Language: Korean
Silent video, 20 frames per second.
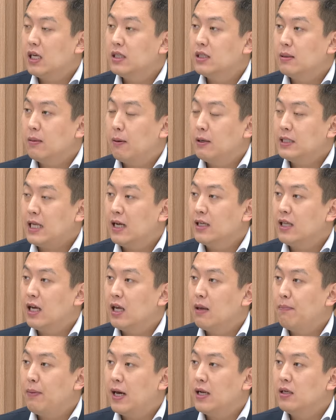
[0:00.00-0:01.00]

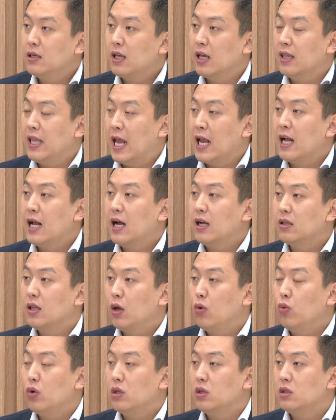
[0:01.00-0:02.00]
상당히 빠르게
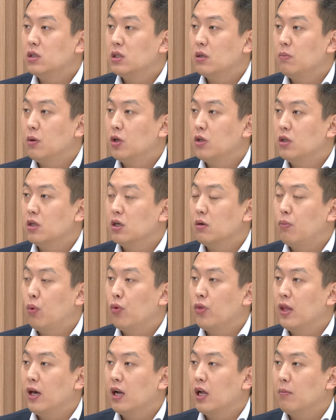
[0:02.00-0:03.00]
냉각되고 있는 측면들을
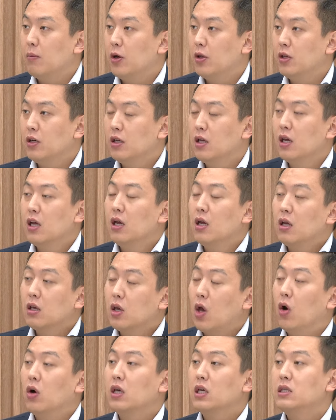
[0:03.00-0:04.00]
본다라면은 음.
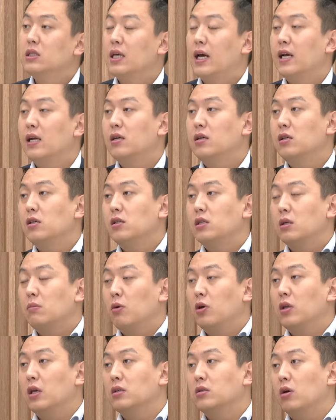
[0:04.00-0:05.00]
경기 사이클
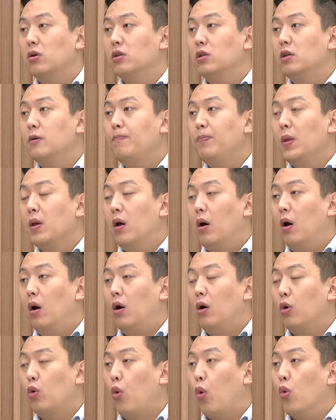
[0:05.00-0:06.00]
측면에서는
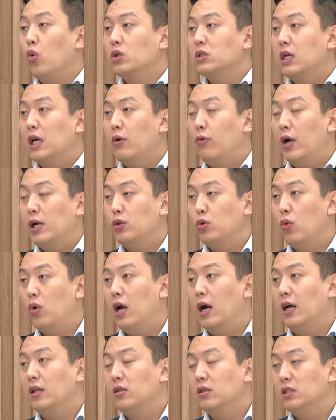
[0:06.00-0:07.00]
어, 공장 활동과
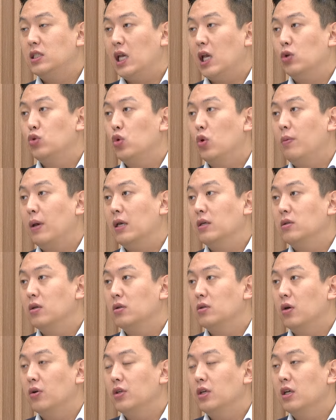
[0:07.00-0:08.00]
같은 제조업에
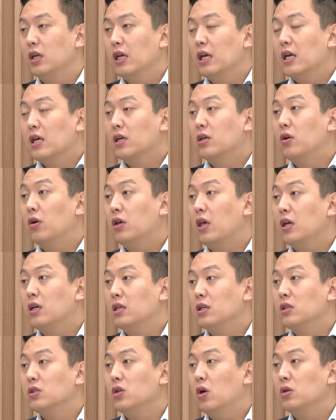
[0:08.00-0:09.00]
있어서는 음. 그렇게
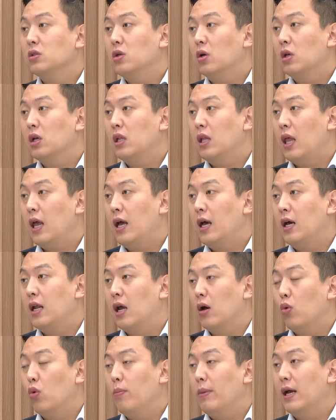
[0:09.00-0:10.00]

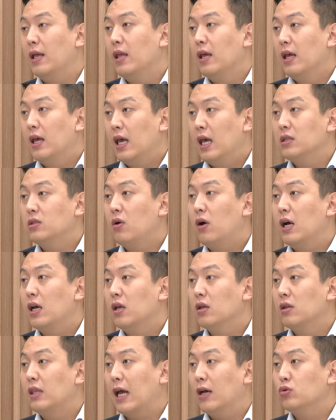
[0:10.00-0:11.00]
긍정적이다라고만
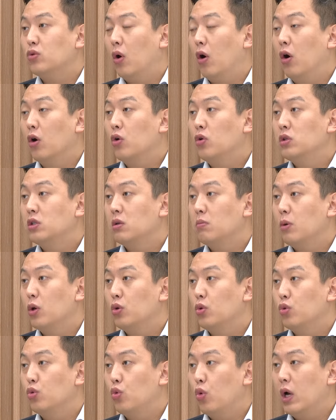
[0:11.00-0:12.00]
해석하기에는 다소 어려운 측면
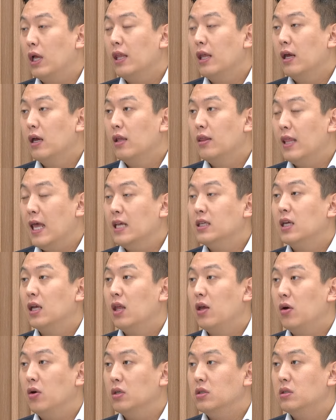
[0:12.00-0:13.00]
또한
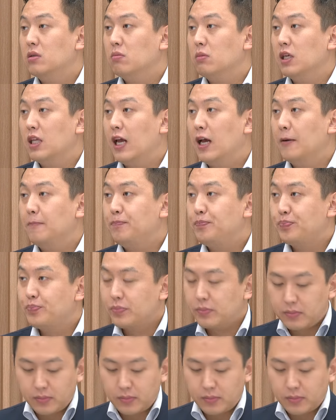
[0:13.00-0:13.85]
내재되어 있습니다. 네.